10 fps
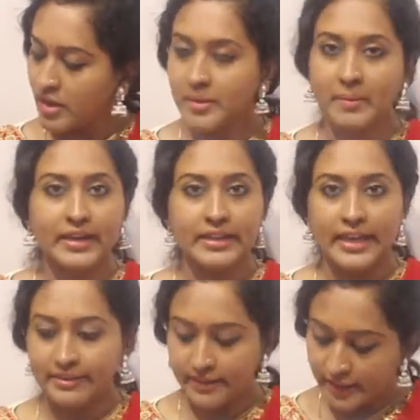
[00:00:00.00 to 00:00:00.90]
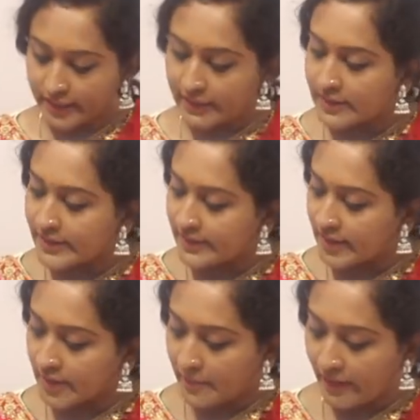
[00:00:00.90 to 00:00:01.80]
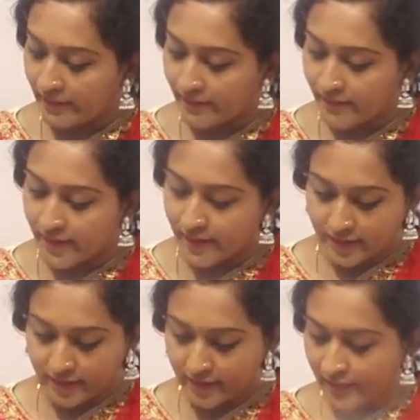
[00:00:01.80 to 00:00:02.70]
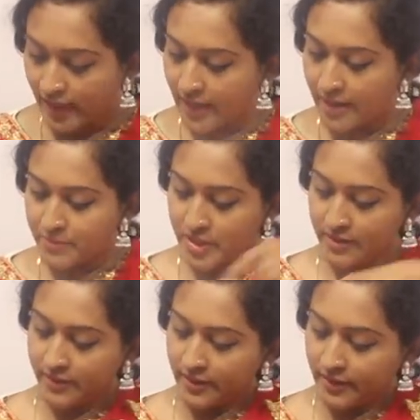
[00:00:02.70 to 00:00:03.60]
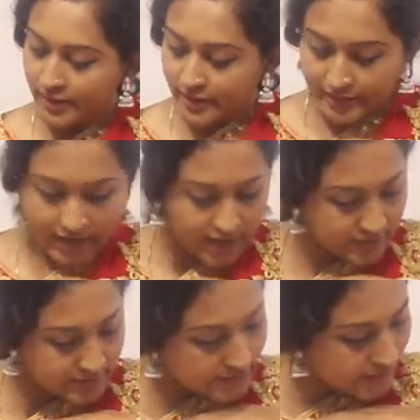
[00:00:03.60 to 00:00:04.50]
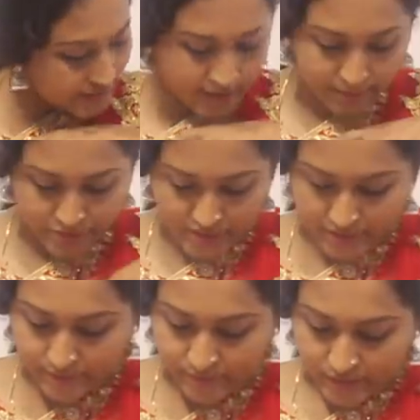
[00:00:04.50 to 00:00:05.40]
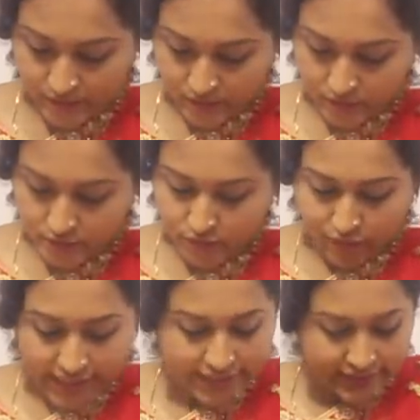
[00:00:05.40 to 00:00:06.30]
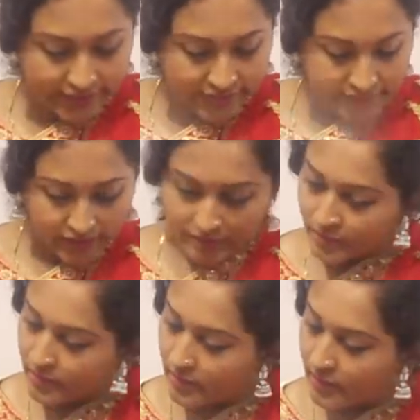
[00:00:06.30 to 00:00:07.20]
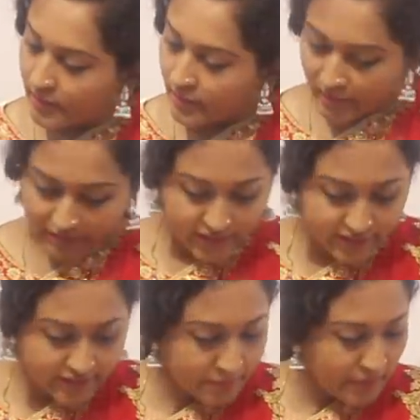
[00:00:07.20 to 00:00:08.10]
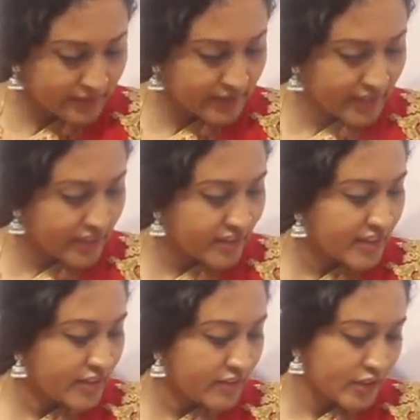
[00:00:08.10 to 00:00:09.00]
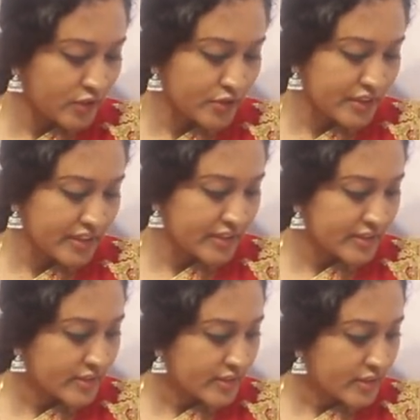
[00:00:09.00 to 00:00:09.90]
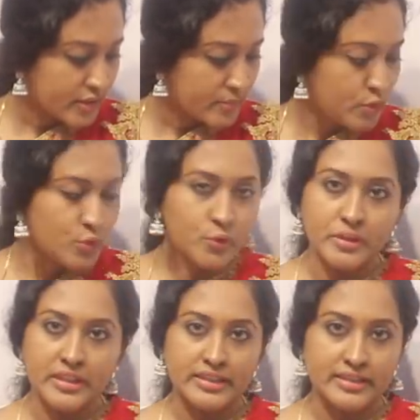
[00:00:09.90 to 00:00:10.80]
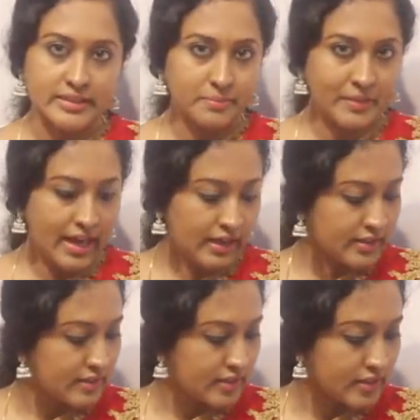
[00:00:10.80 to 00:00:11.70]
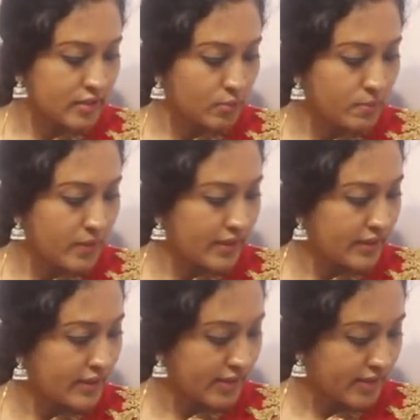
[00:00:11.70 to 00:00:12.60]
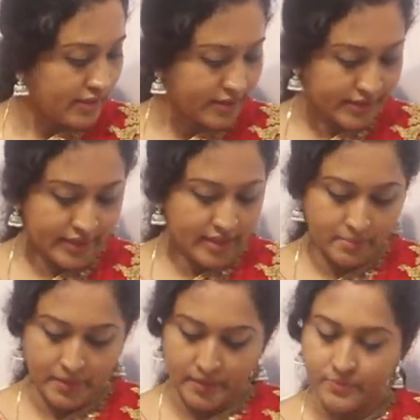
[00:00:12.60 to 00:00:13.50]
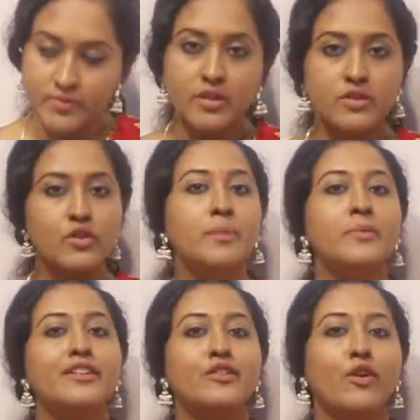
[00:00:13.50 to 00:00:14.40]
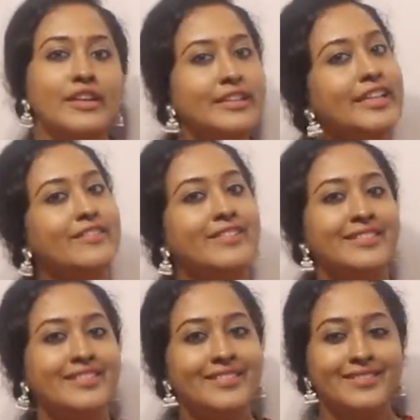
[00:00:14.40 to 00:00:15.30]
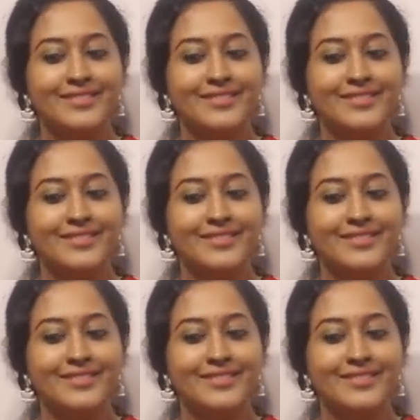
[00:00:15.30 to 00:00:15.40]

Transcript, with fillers: இப்போ பாருங்க எத்தனை கலர்ஸில் இருக்கு பாருங்க ரெட் நான் காமிச்சது வந்து இந்த டார்க் க்ரீன் காமிச்சேன் ஸோ வயலட் ரெட்லேயே பார்த்தீங்கன்னா ரெண்டு விதம் இருக்குது ப்ளூ இருக்குது பிளாக் இருக்குது ரொம்ப அழகழகாக இருக்குது எல்லாமே ஸோ நம்ம குழந்தைங்க வந்து